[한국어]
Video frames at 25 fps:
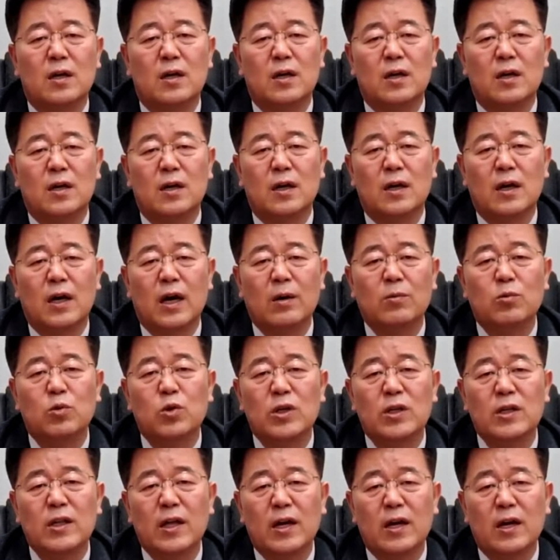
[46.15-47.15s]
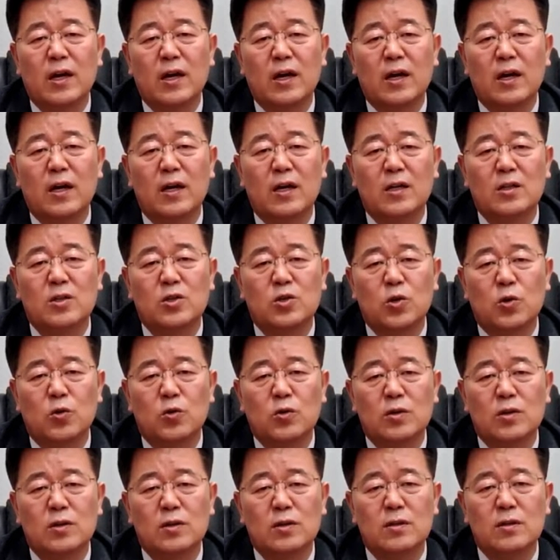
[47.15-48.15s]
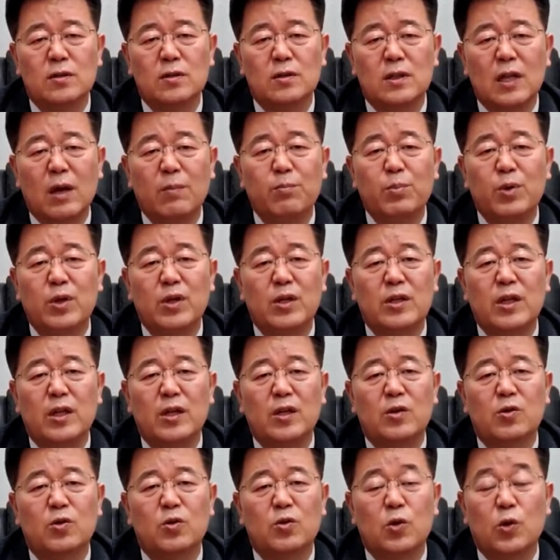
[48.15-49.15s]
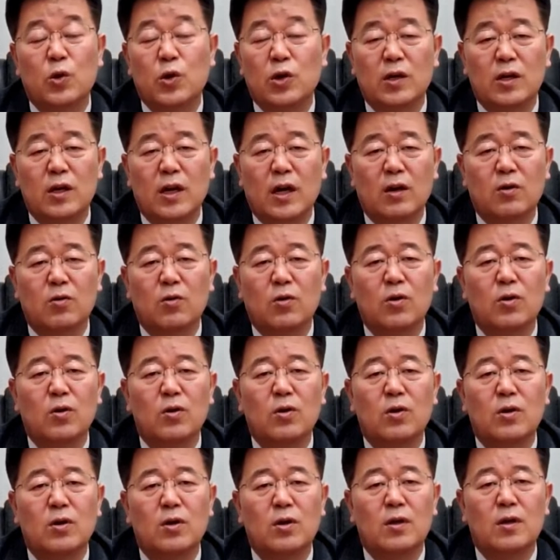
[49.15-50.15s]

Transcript: 어, 아무리 내가 좋은 남편이 되려고 노력을 하고,